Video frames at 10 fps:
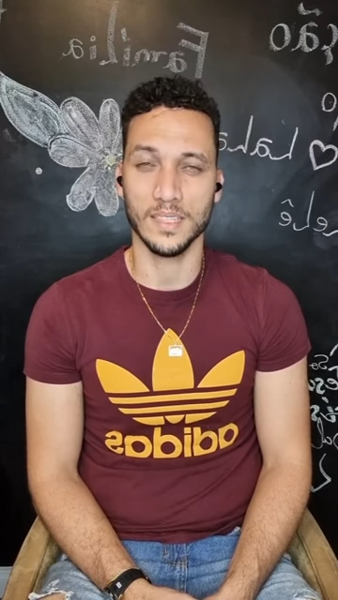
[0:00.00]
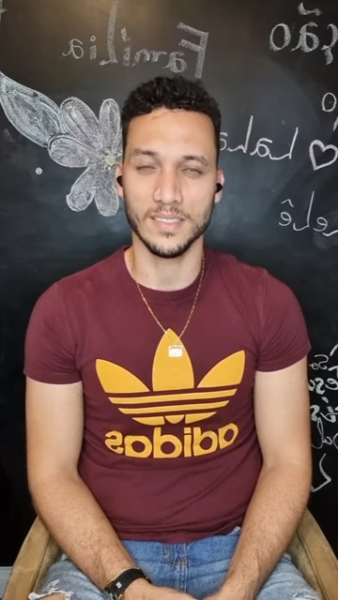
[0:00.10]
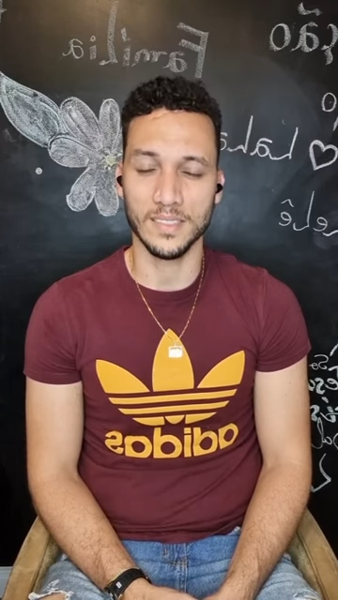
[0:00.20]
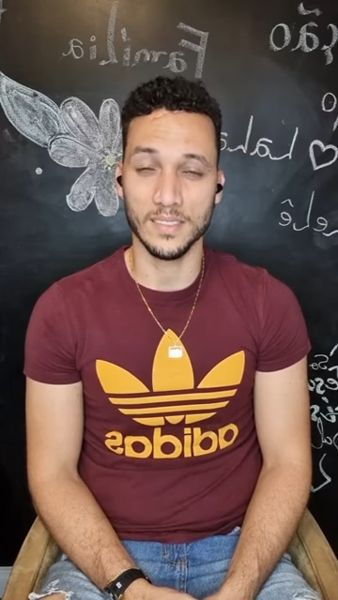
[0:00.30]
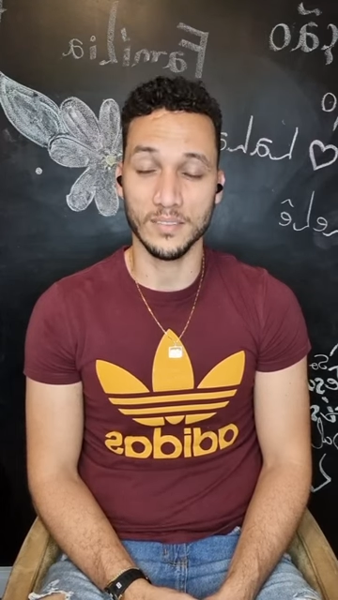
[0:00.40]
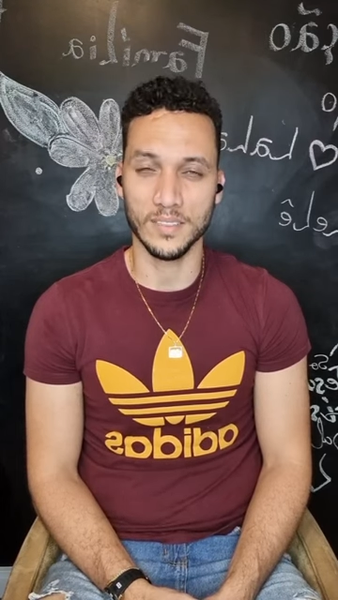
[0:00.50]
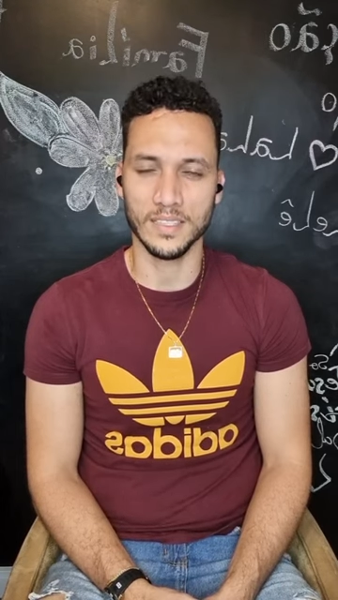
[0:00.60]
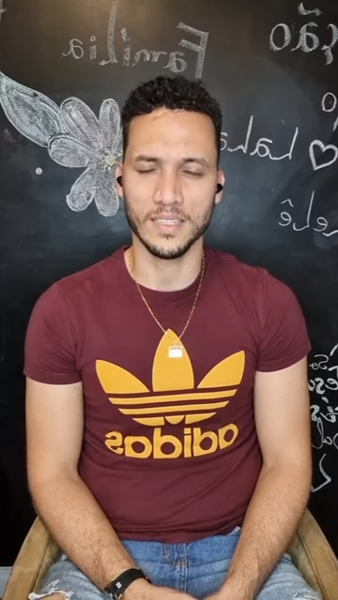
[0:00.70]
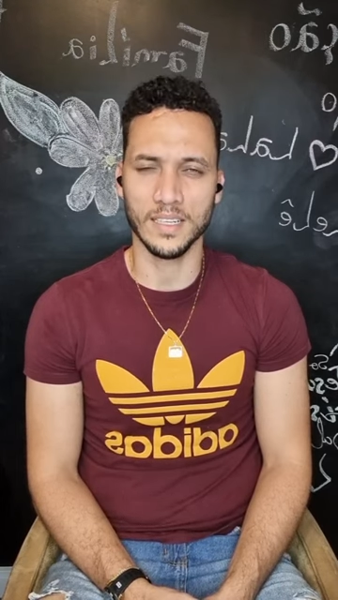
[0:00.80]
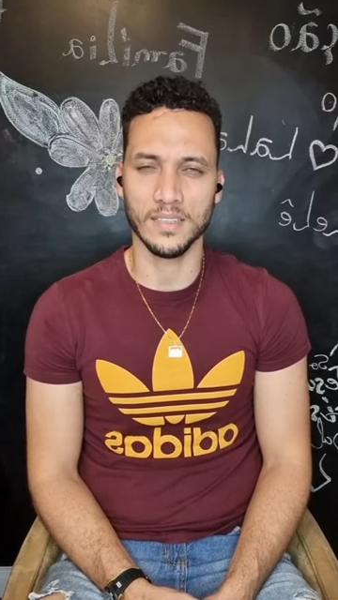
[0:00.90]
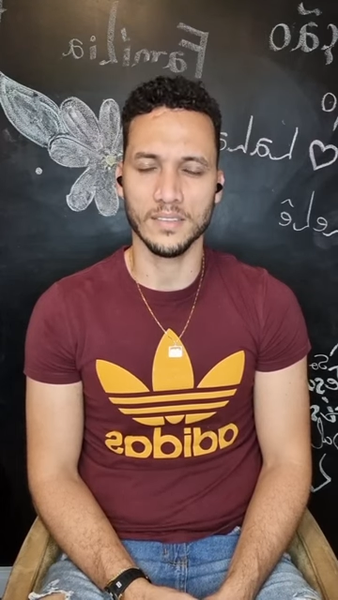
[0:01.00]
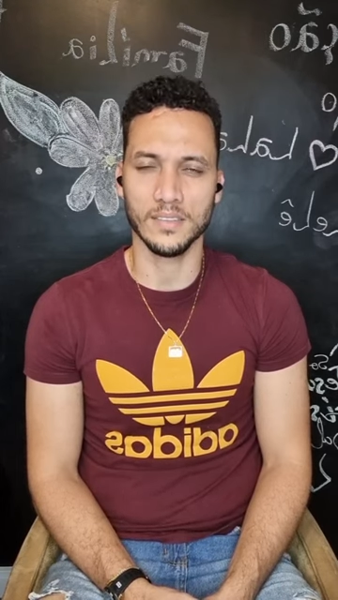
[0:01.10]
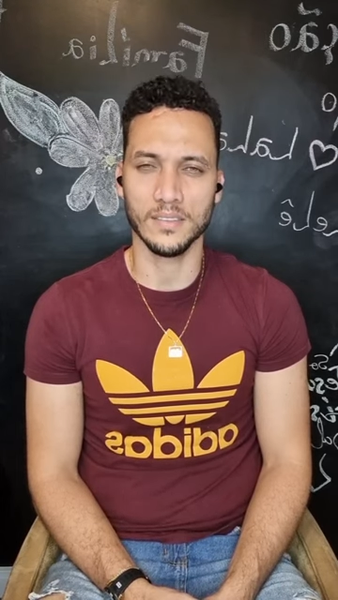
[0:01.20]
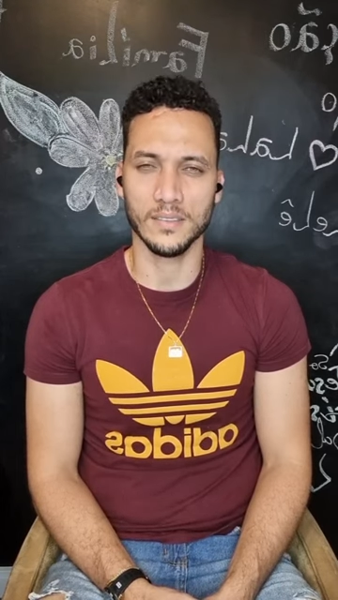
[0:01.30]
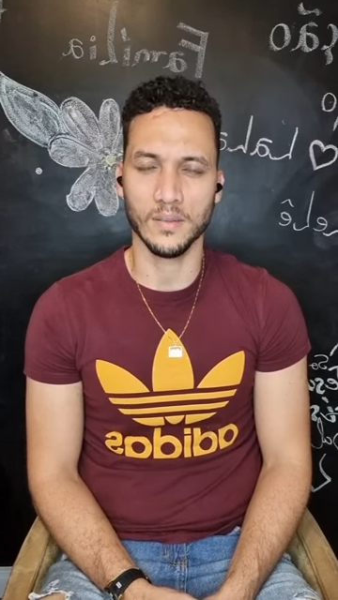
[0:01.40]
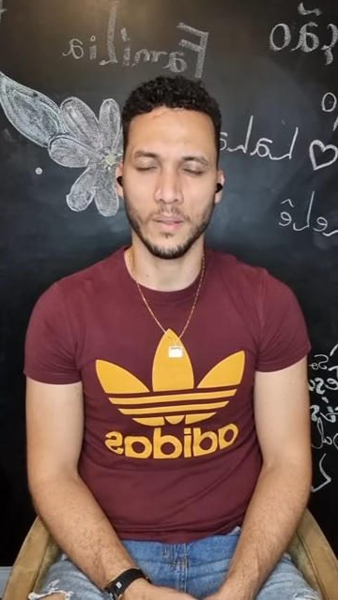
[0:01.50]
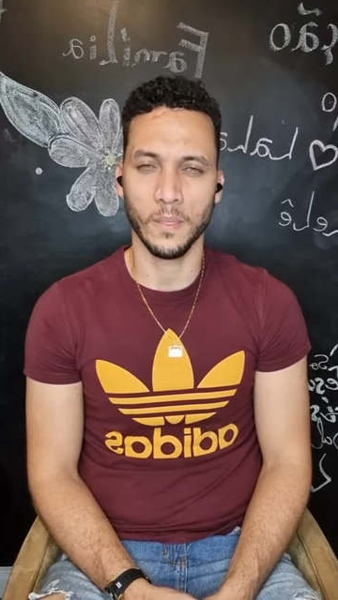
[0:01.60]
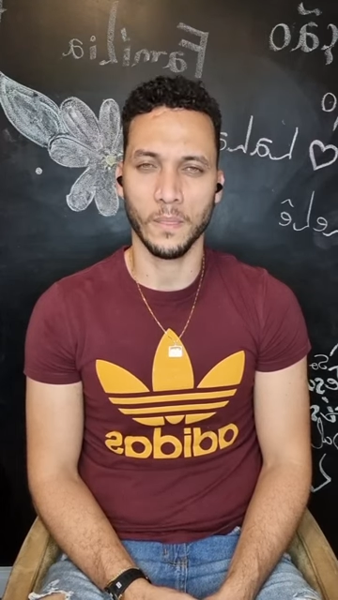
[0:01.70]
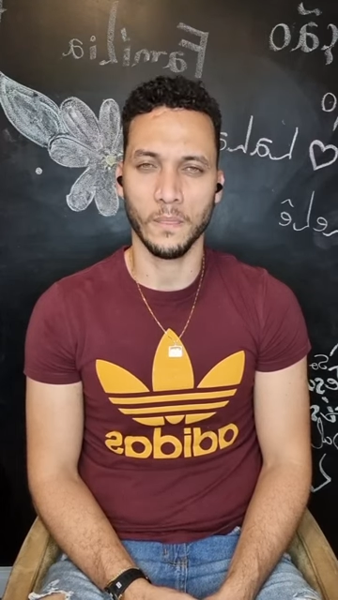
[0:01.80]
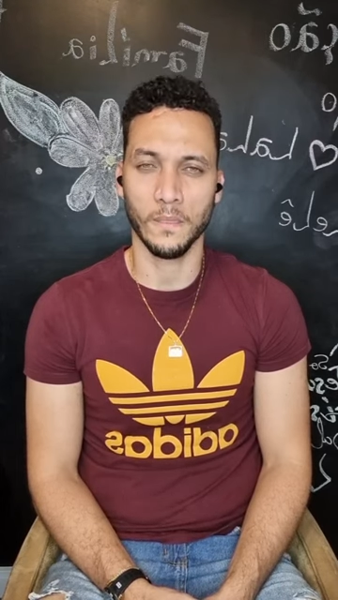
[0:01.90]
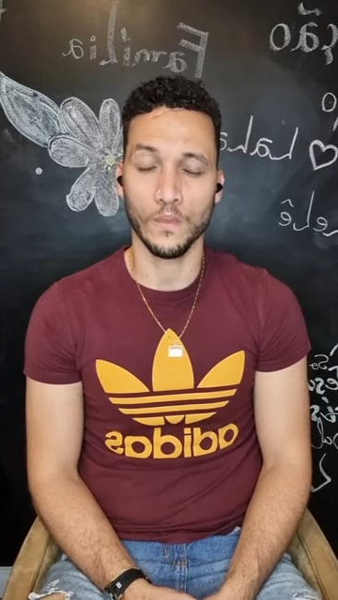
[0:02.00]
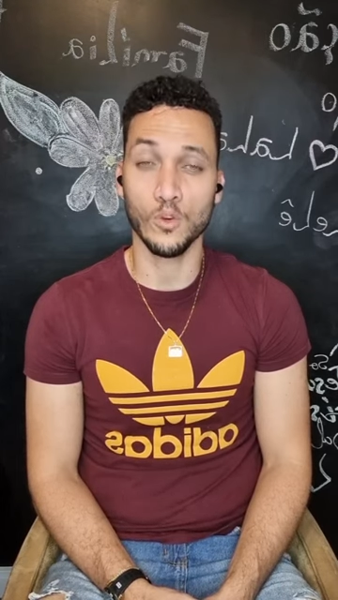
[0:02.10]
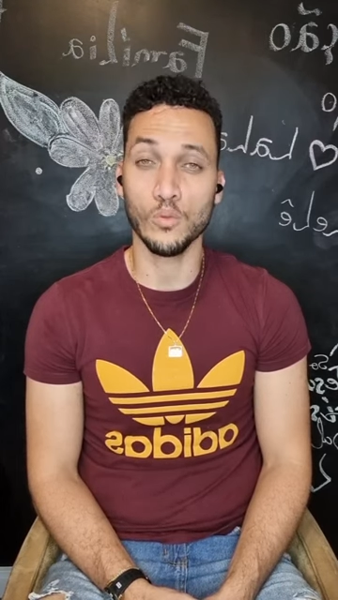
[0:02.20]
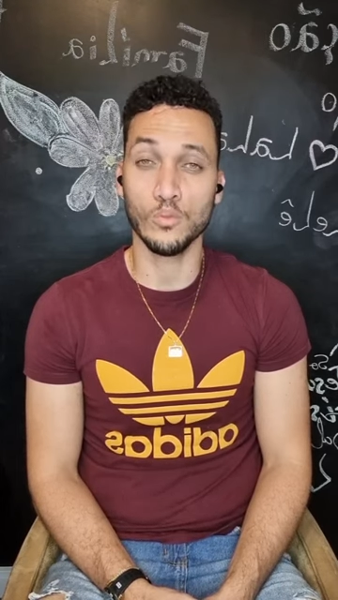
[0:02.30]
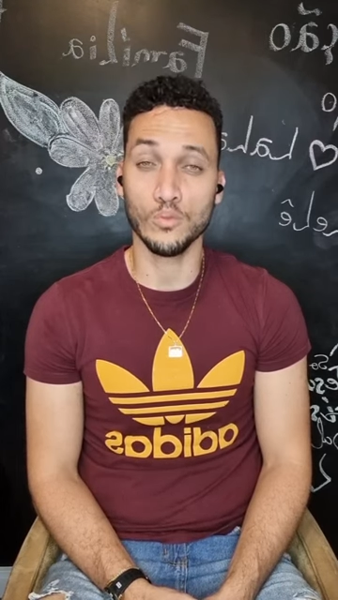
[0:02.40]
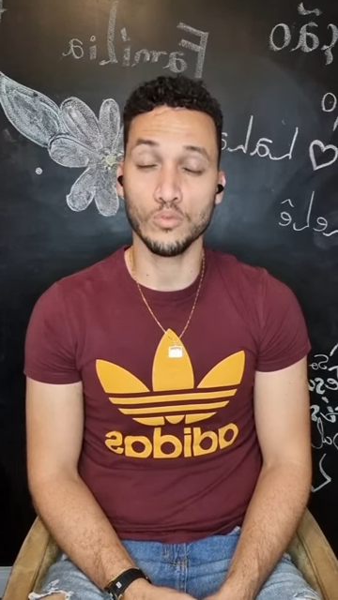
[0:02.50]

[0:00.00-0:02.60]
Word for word: Há seis anos atrás, o